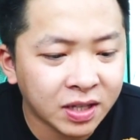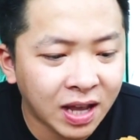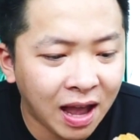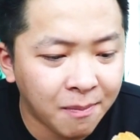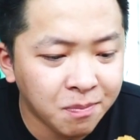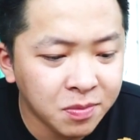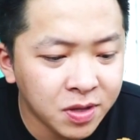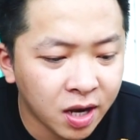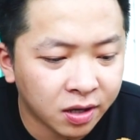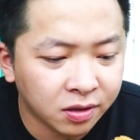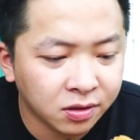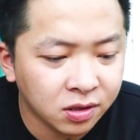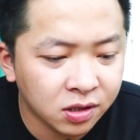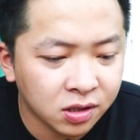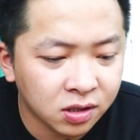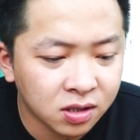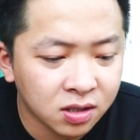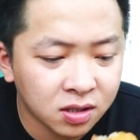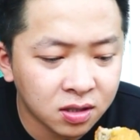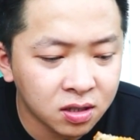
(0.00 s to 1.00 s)
cảm nhận
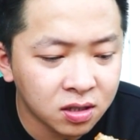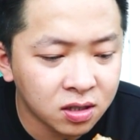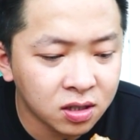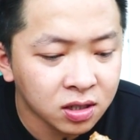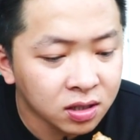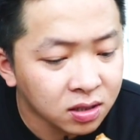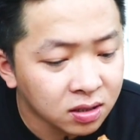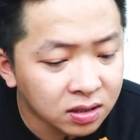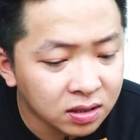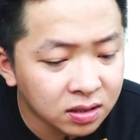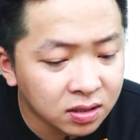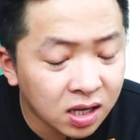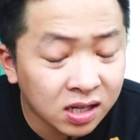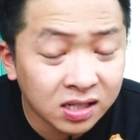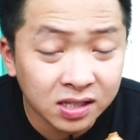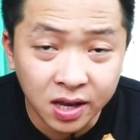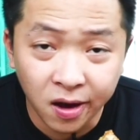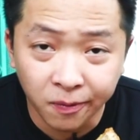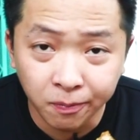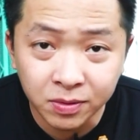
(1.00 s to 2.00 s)
được nó nó nó
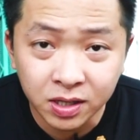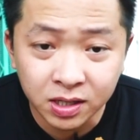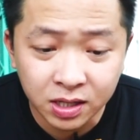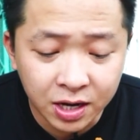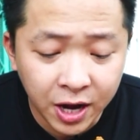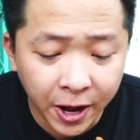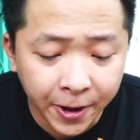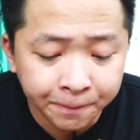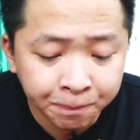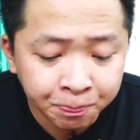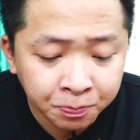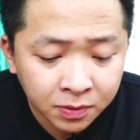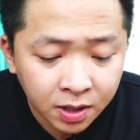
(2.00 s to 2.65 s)
gần giống như thế này